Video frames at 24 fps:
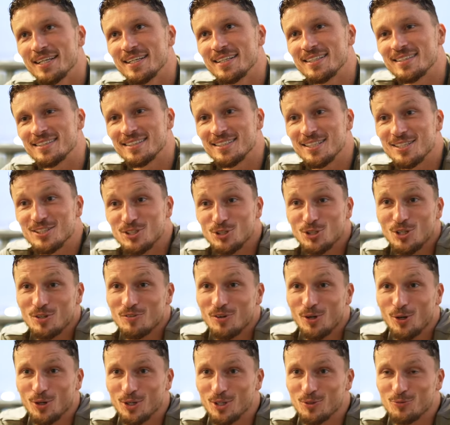c'est des, des,
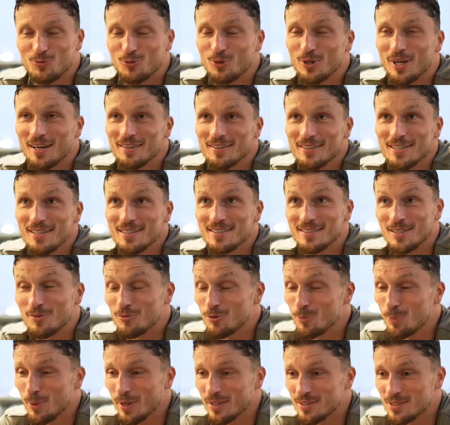valeurs qu'il faut garder. Ça
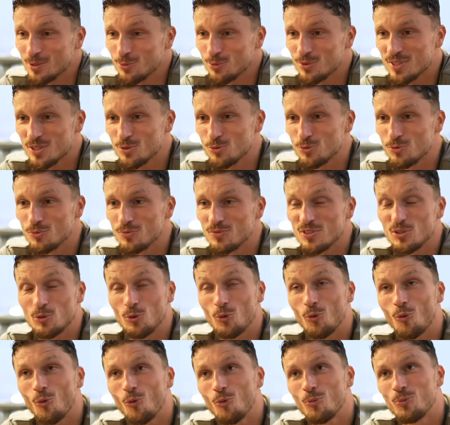fait partie aussi d'une vie de
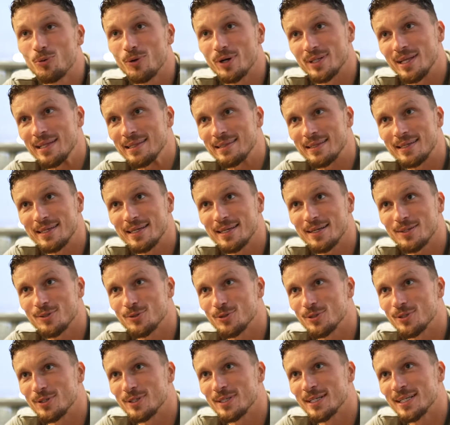groupe en
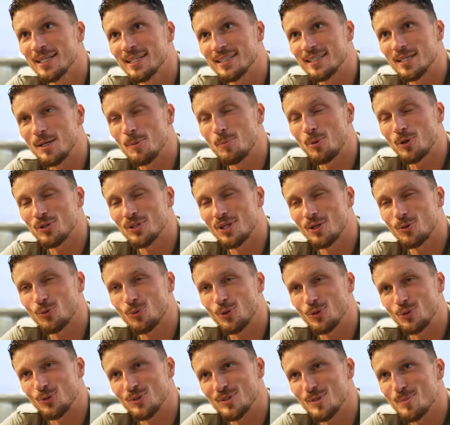interne qui est importante.
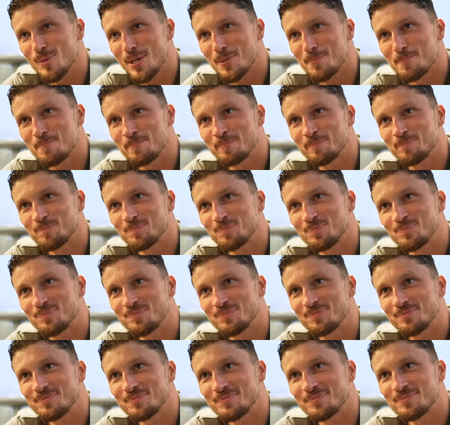Quoi, donc c'est bien.
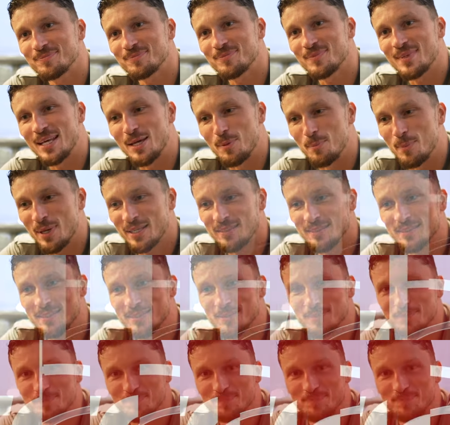Merci beaucoup, Mathieu. Merci.